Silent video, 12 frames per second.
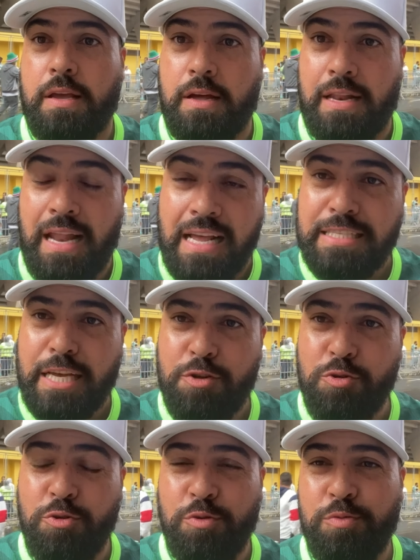
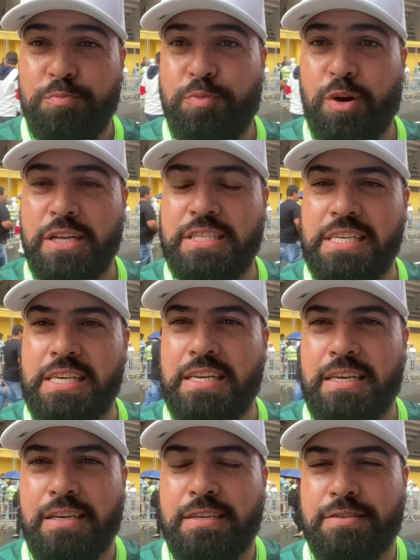Lázaro
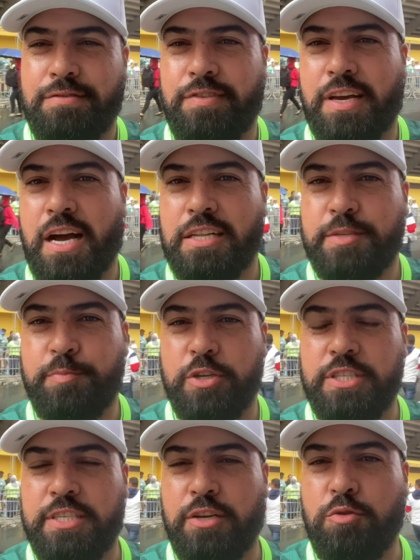pode ficar à
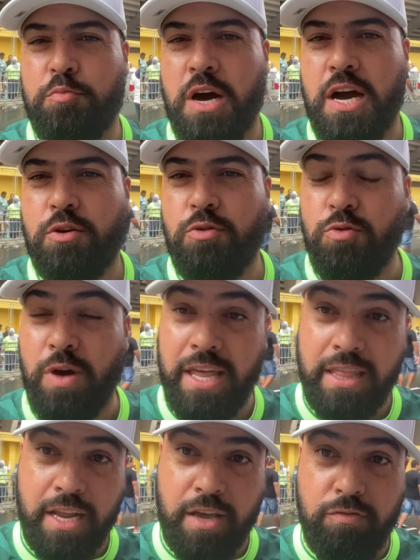disposição no banco, o
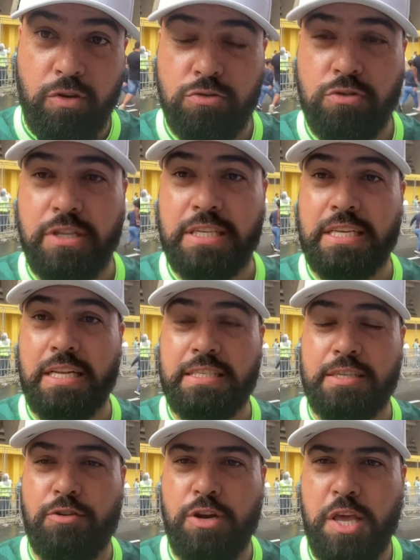Hendrick voltou da
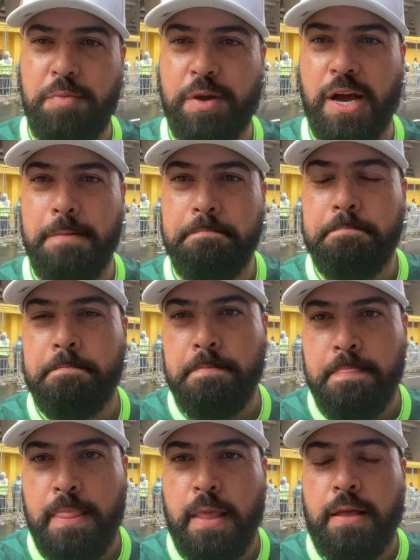seleção olímpica,
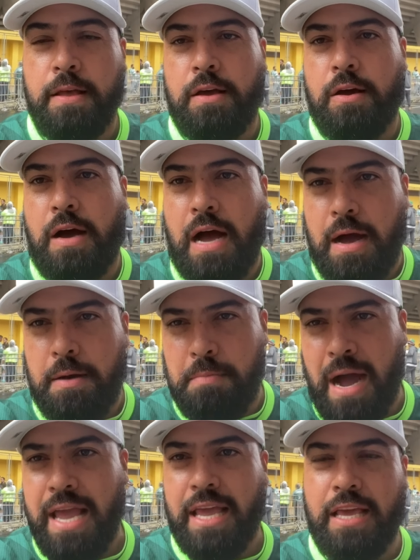
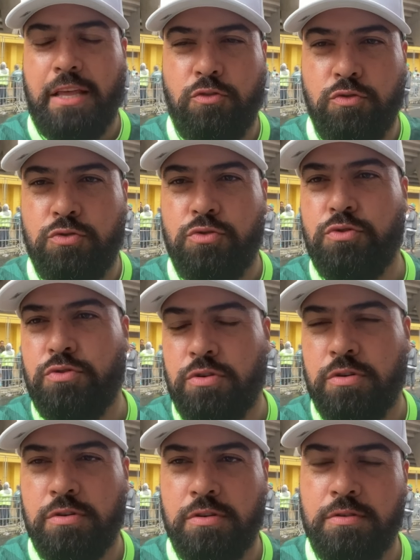Mike, Dudu,
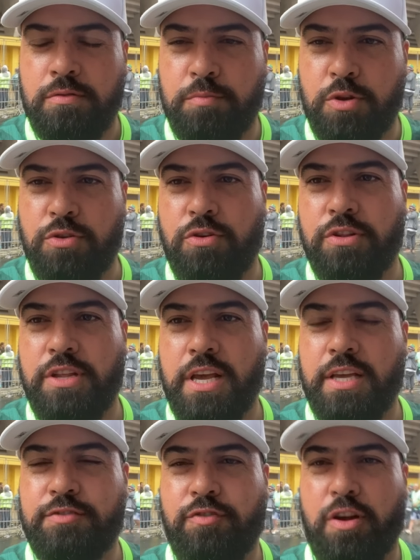Bruno
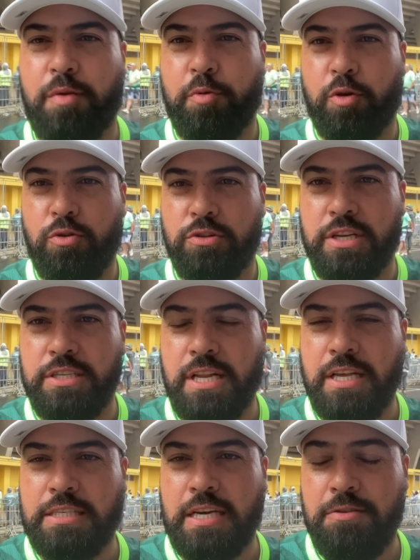Rodrigues fora por conta de
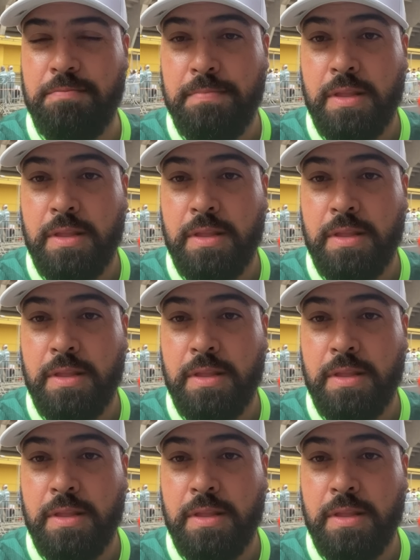lesão.